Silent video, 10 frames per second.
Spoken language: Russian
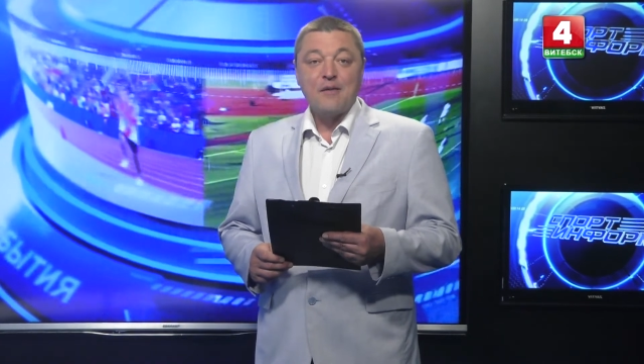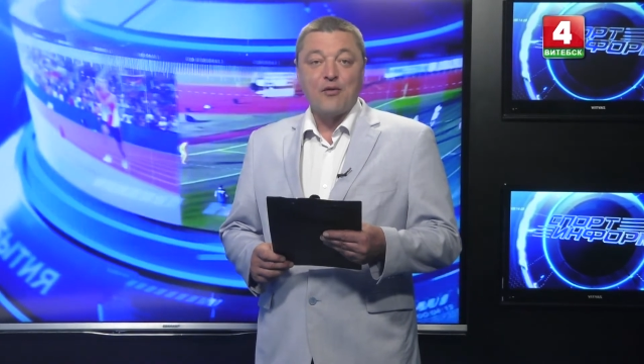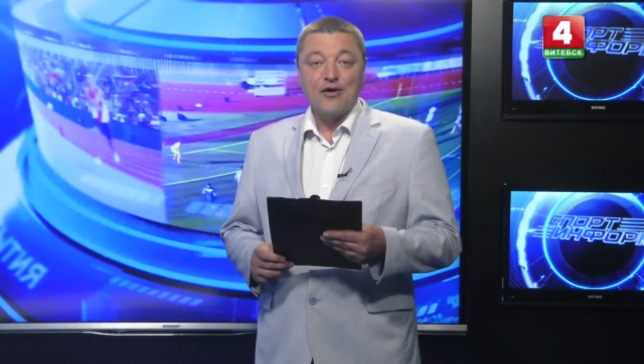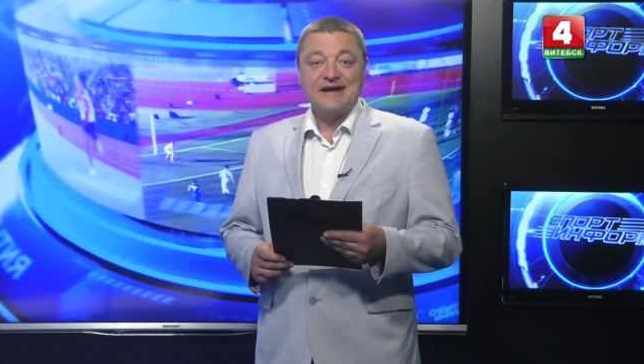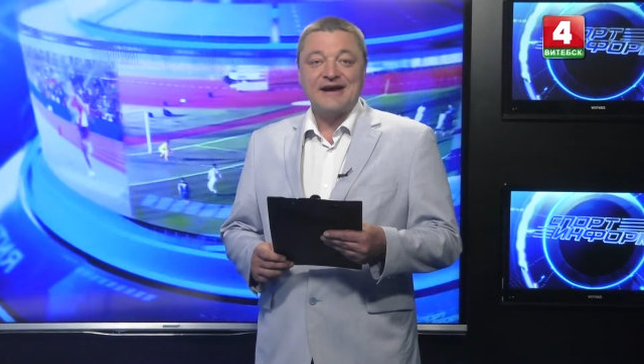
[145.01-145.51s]

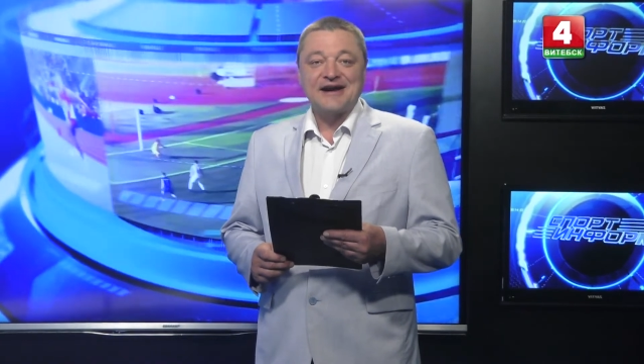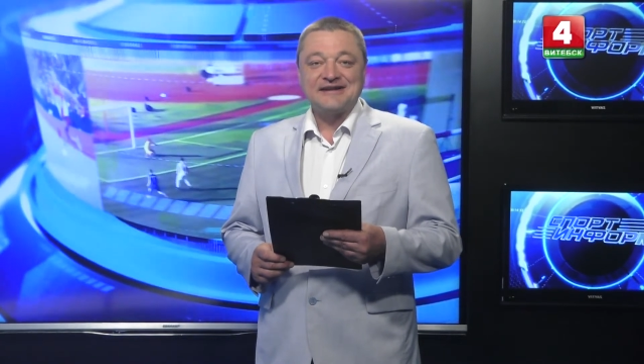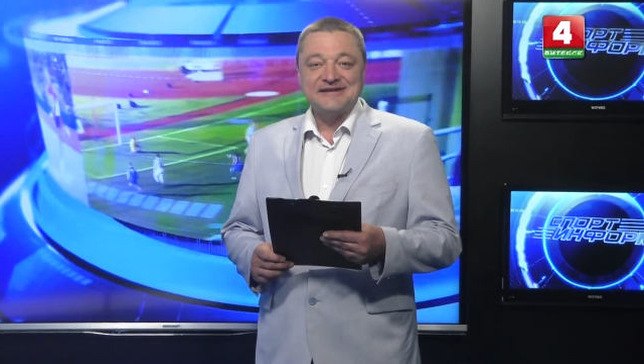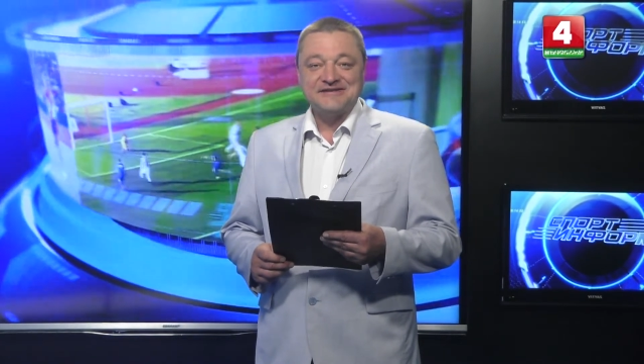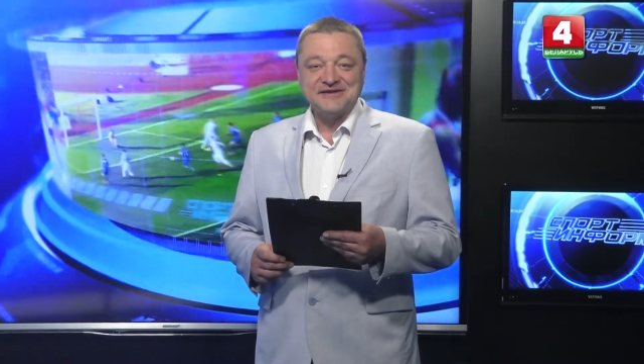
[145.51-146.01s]
по
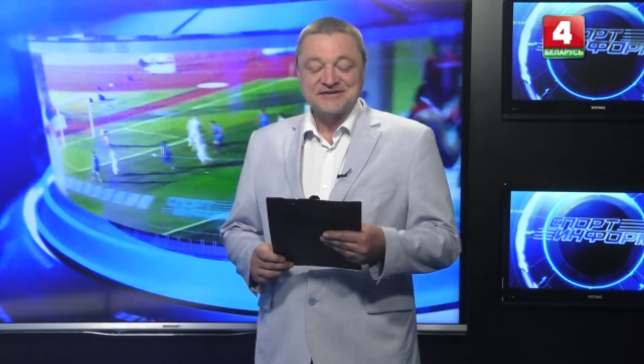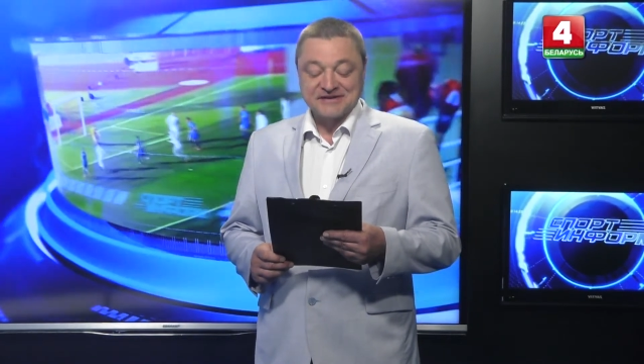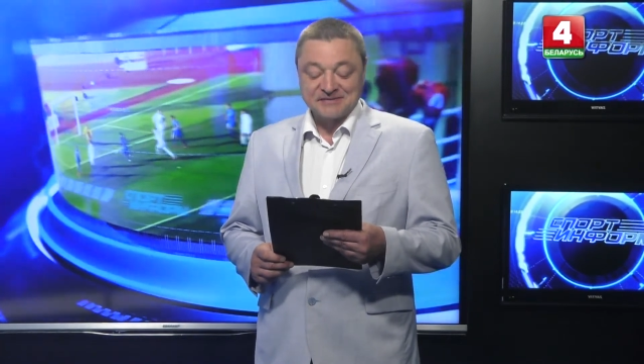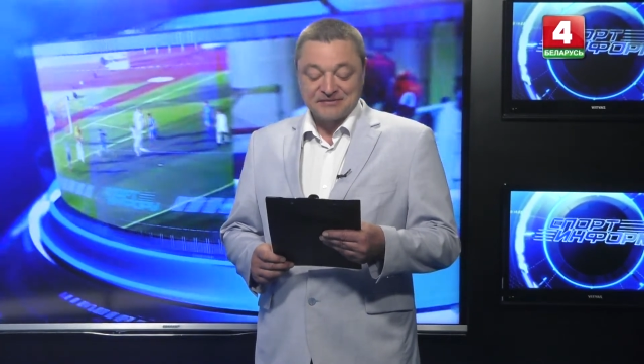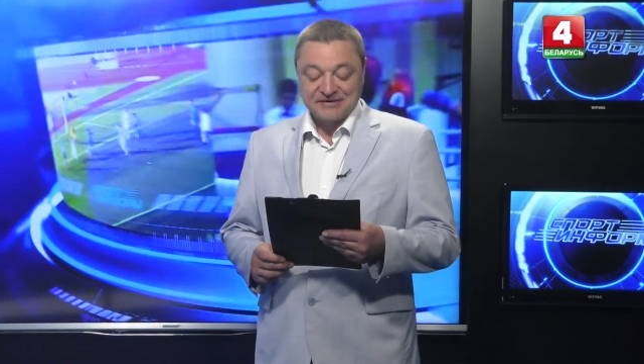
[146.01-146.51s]

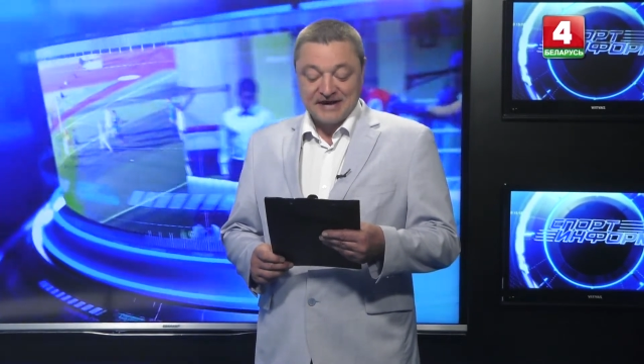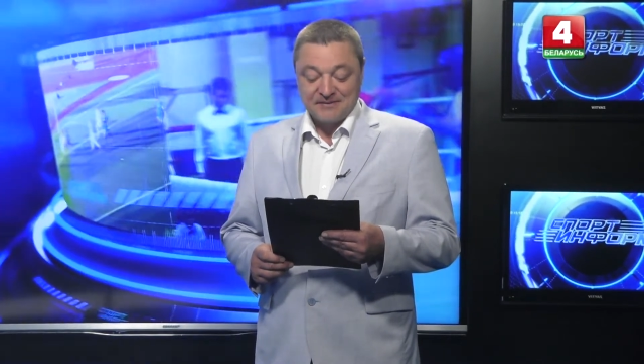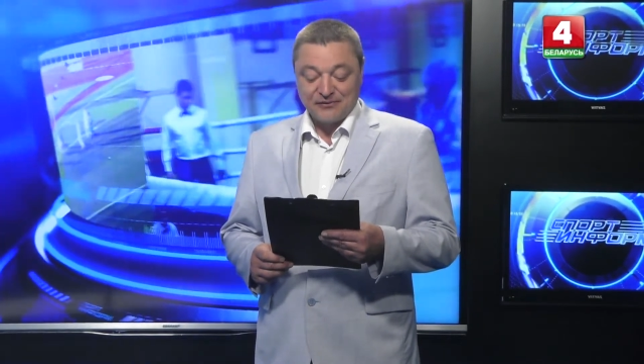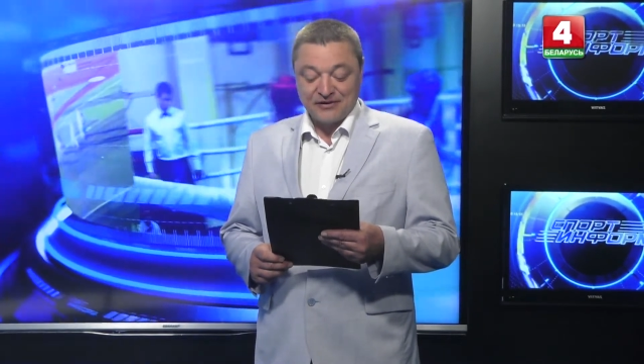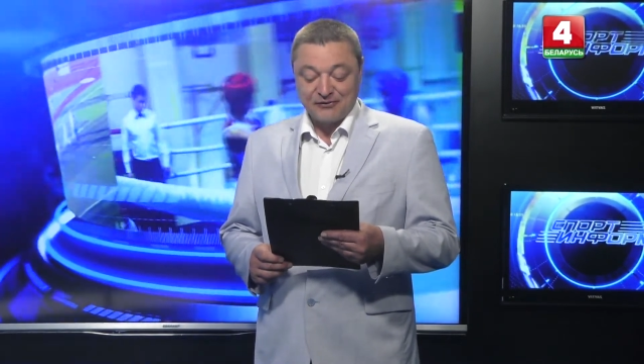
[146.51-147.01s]
легкоатлетическому
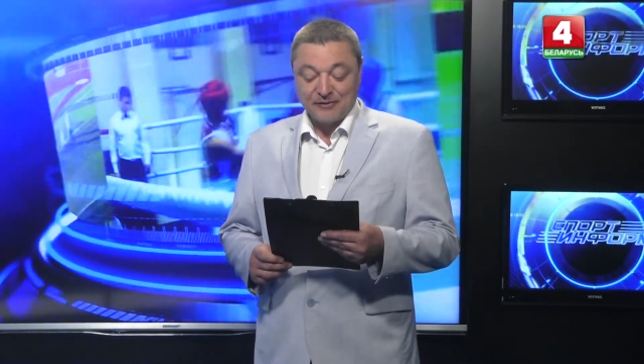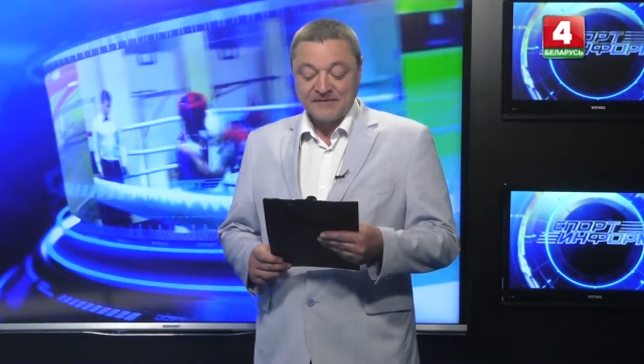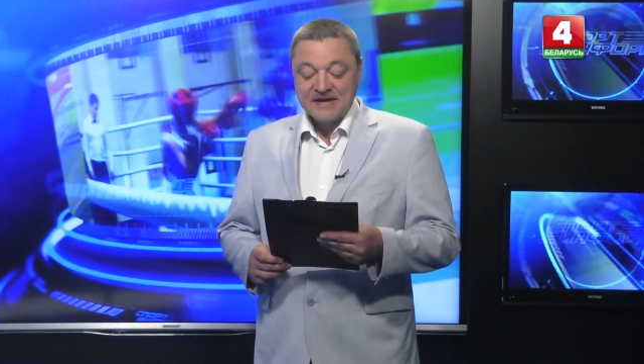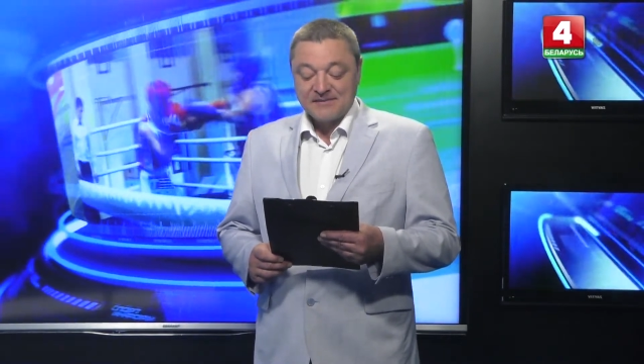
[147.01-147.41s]
многоборью.